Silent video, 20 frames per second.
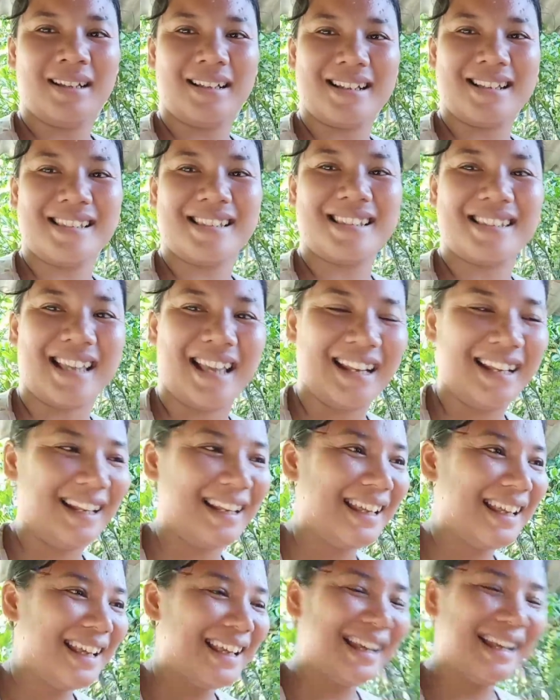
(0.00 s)
kesal
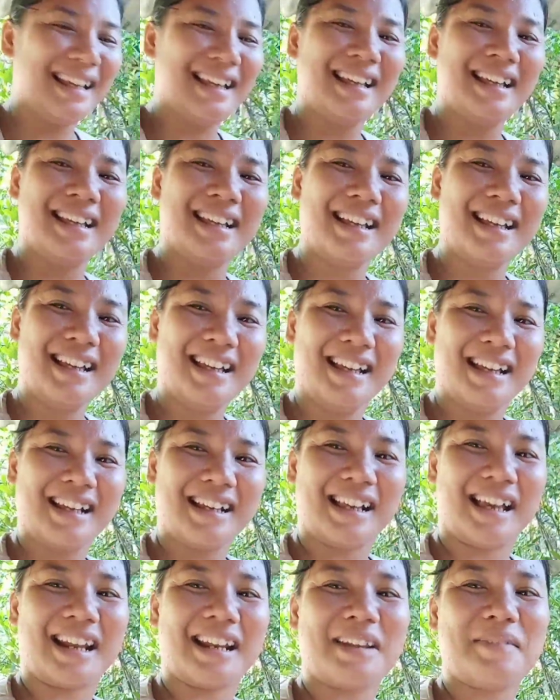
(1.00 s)

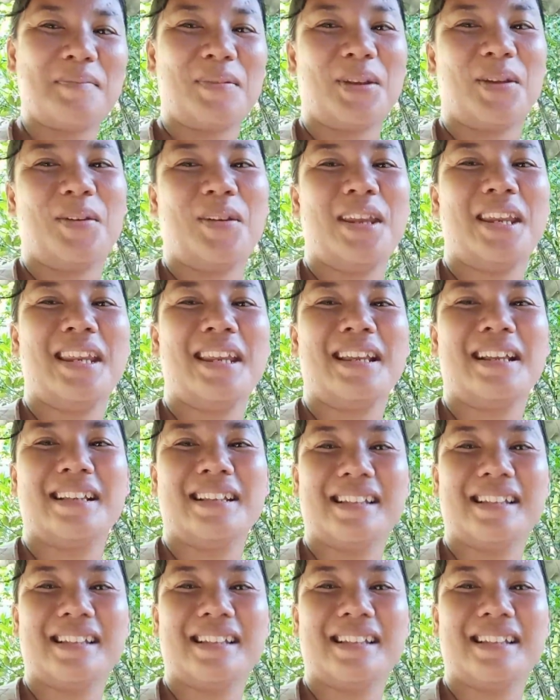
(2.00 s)
karena periuk ini